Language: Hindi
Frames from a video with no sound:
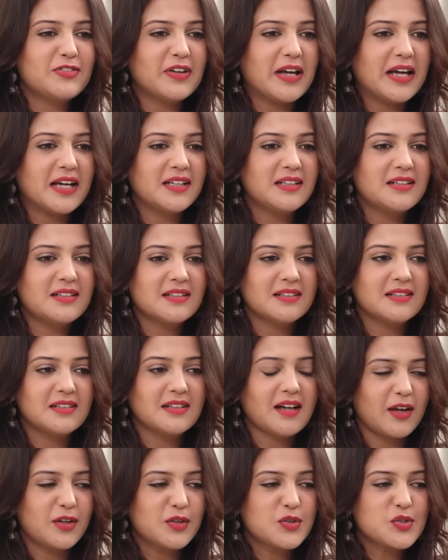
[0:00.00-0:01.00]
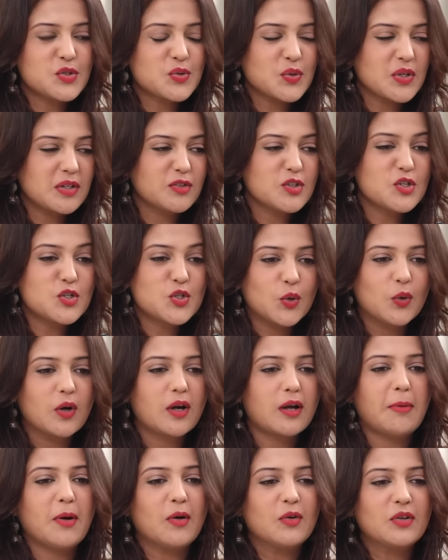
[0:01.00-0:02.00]
फैक्ट आई यूज़ टू इवन
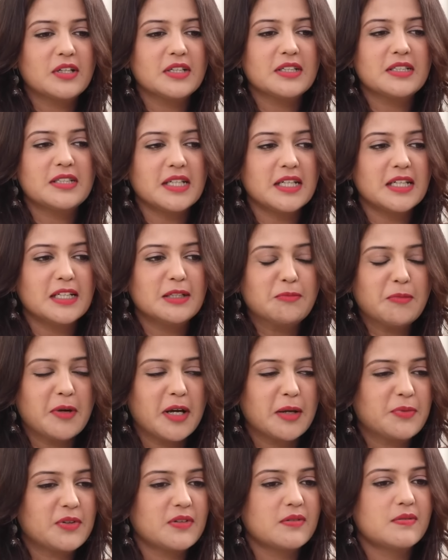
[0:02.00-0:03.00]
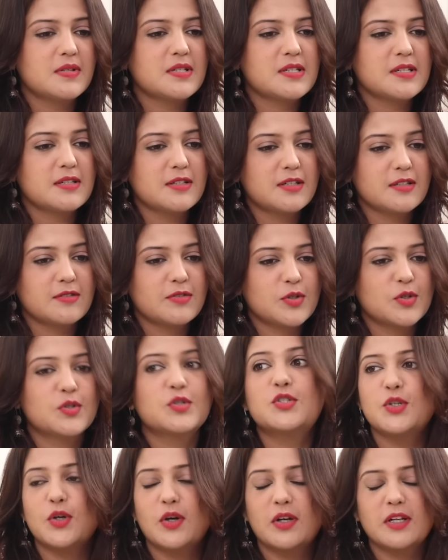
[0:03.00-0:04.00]
जोक अबाउट इट इन माई प्रीवियस
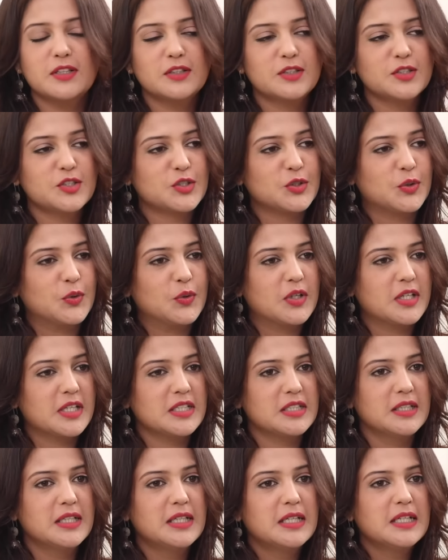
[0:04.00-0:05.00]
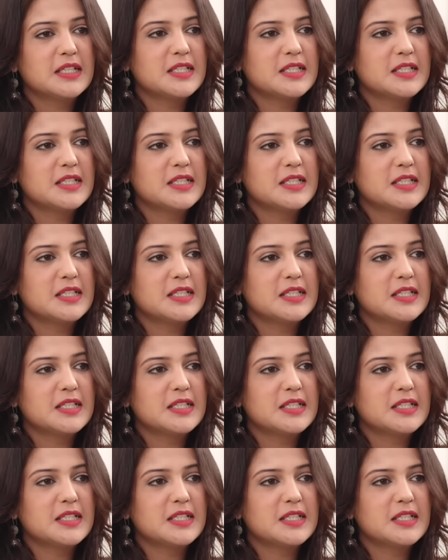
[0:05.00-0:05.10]
इंटरव्यूज़ ड्यूरिंग द शो कि